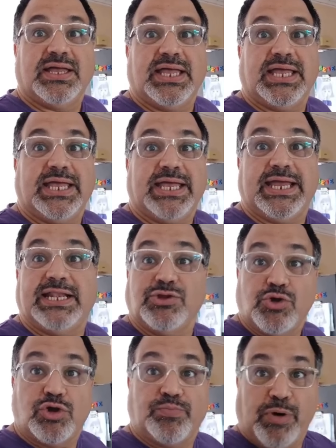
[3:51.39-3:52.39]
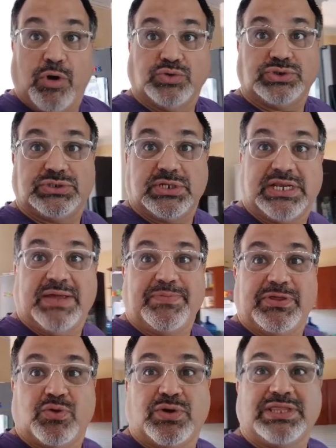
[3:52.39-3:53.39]
eh, el New York Post le
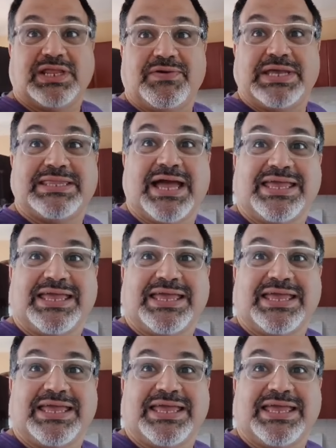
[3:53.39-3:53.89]
pidió una entrevista,